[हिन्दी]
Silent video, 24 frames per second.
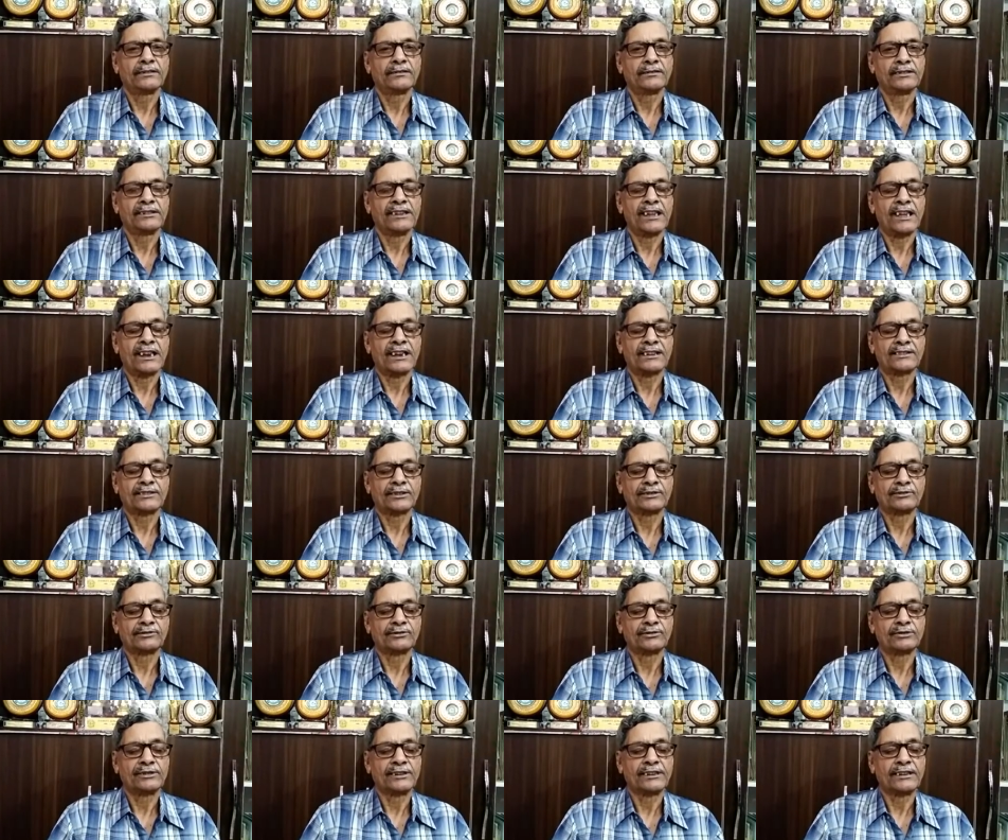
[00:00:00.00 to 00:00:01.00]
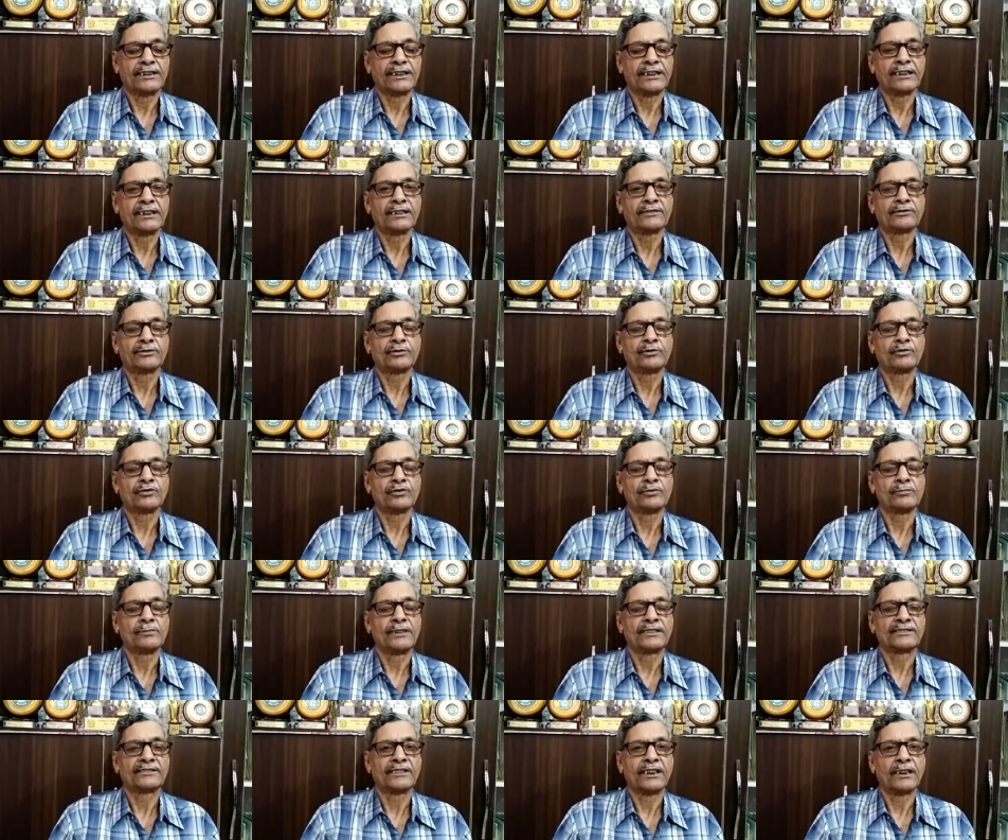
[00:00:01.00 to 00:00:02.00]
ग्यारह तत्व जिनकी सूक्ष्म
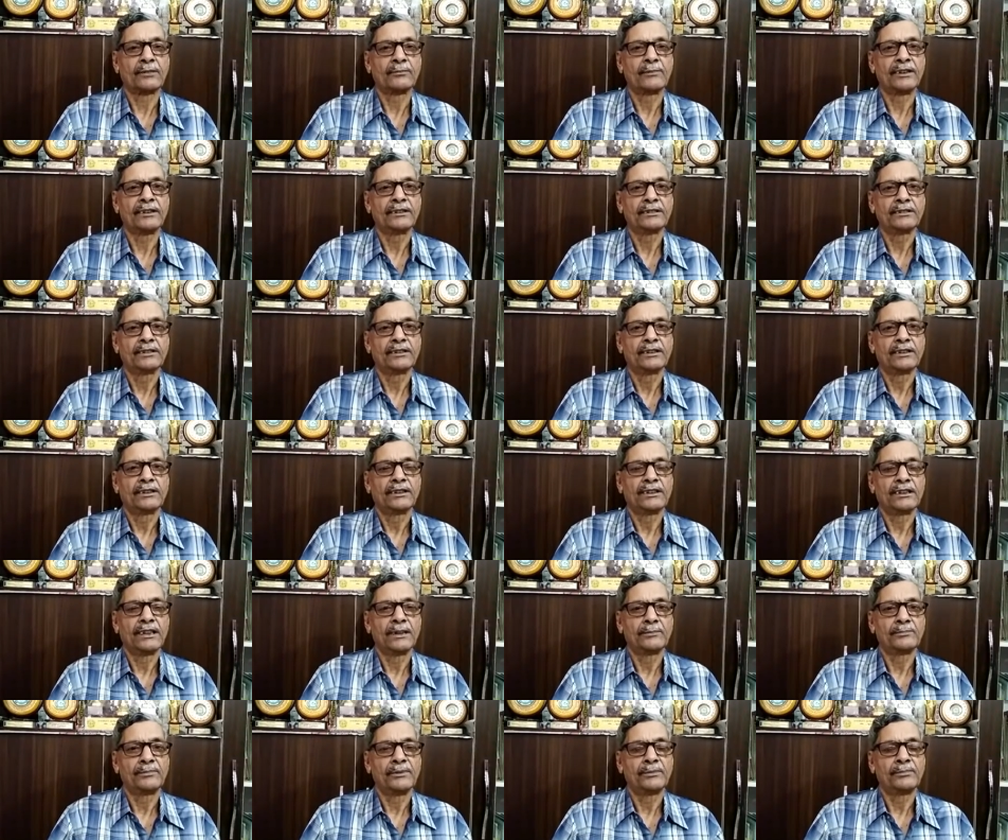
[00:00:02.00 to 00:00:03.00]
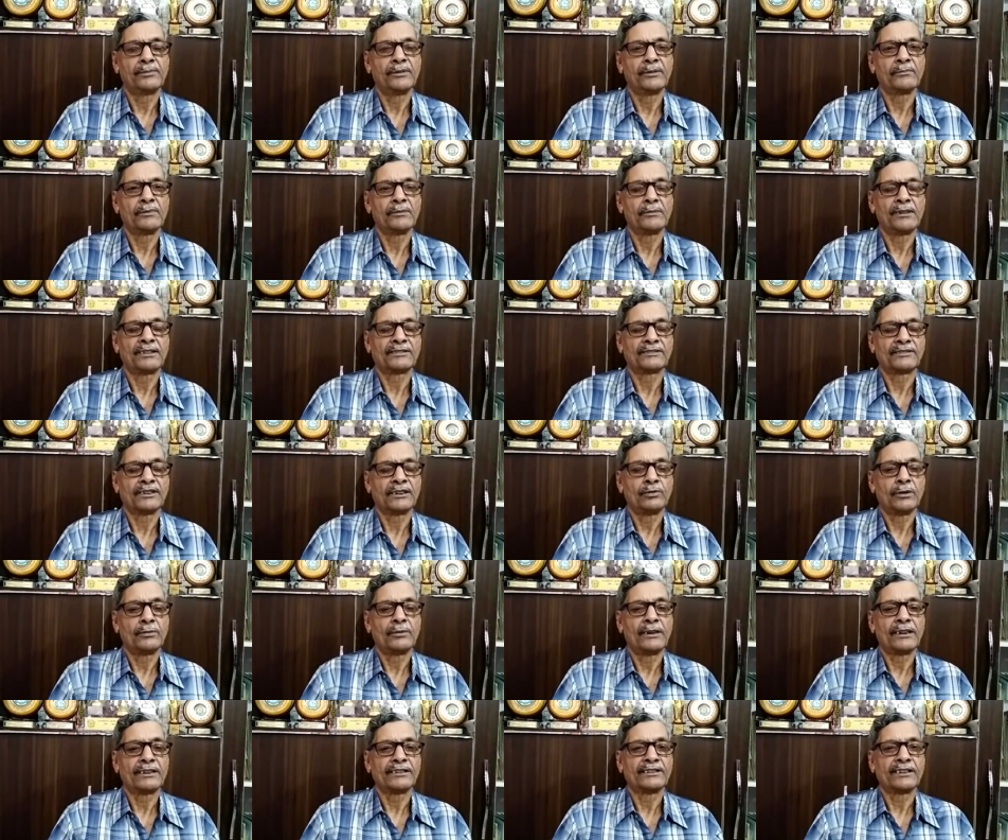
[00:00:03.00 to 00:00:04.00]
मात्रा में या पीपीएम में मात्रा
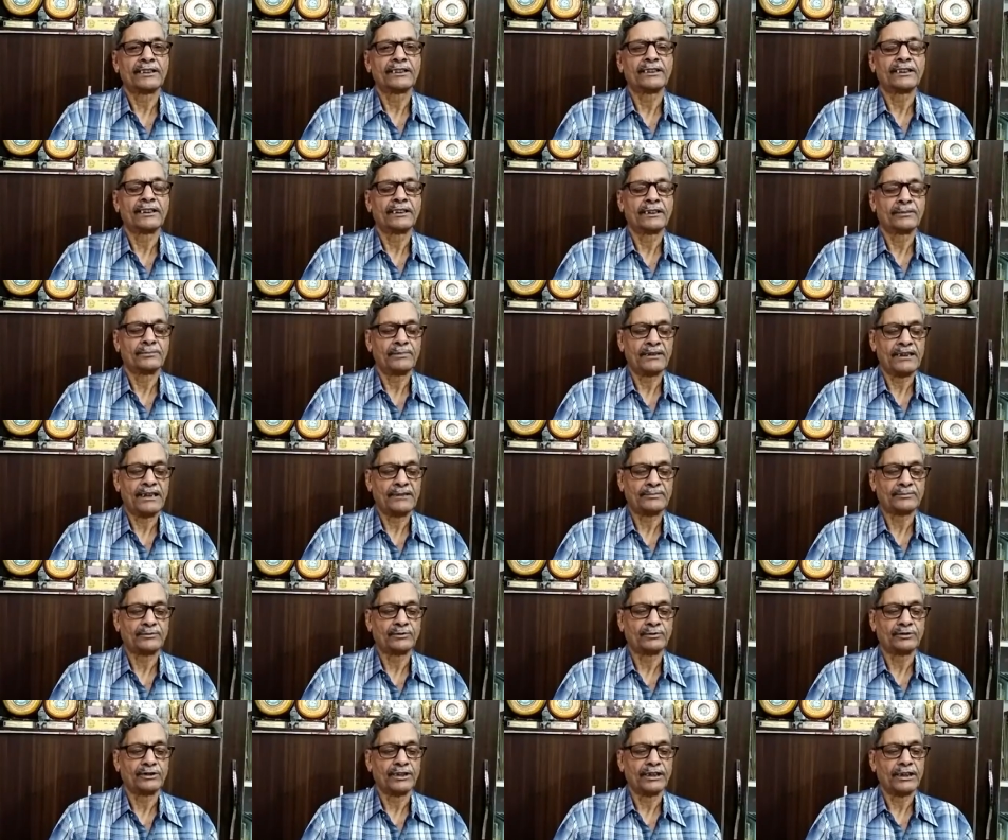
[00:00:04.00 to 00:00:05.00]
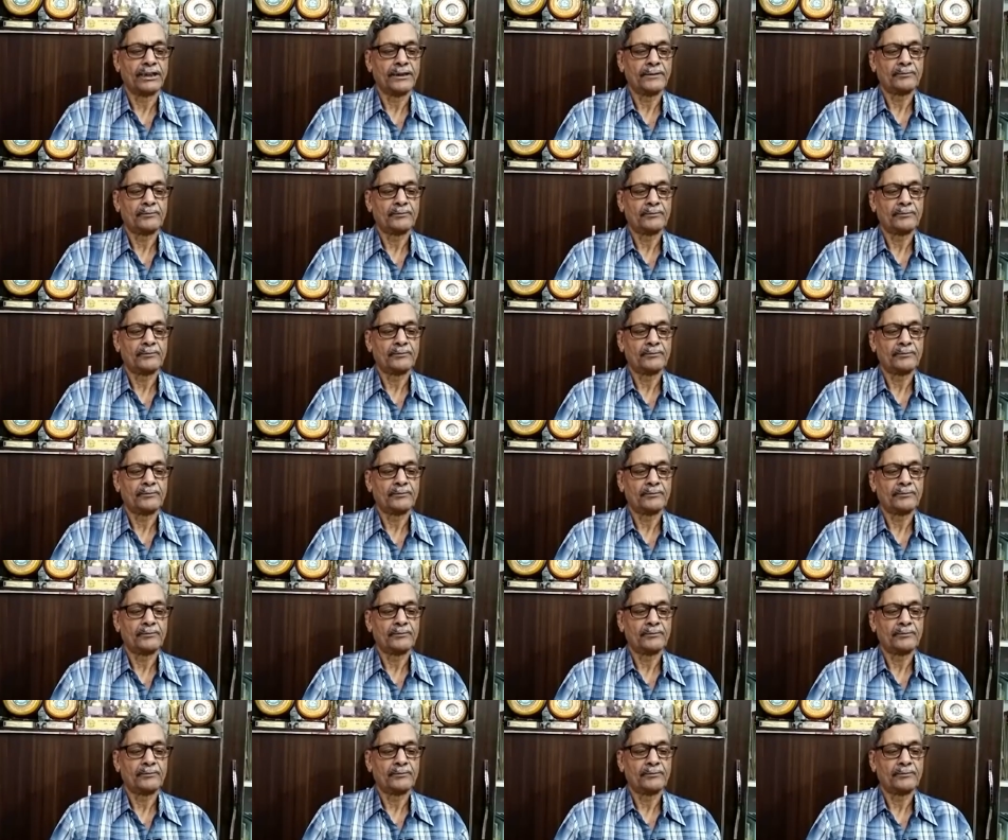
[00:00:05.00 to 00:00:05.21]
हमारे शरीर के लिए पर्याप्त होती है